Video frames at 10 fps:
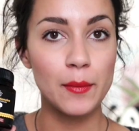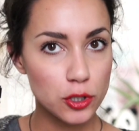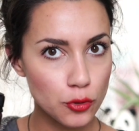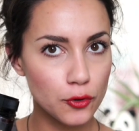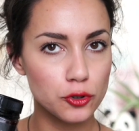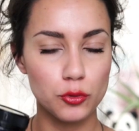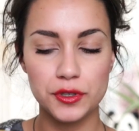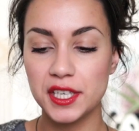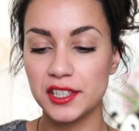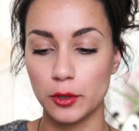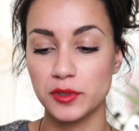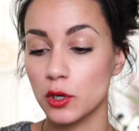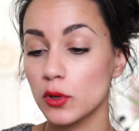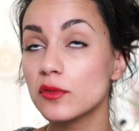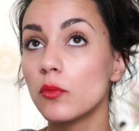Et moi je trouve que celui-ci est top.
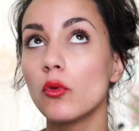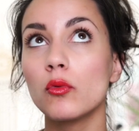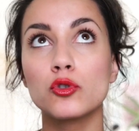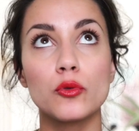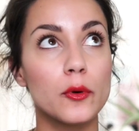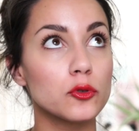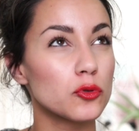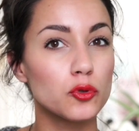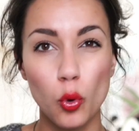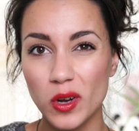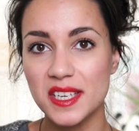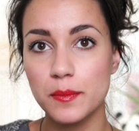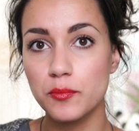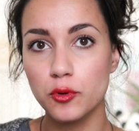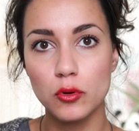Ça doit être mon, je pense,
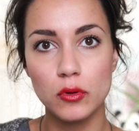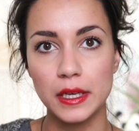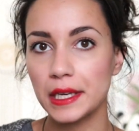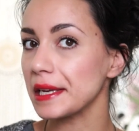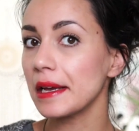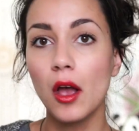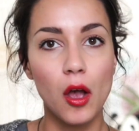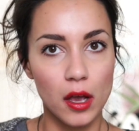troisième pot et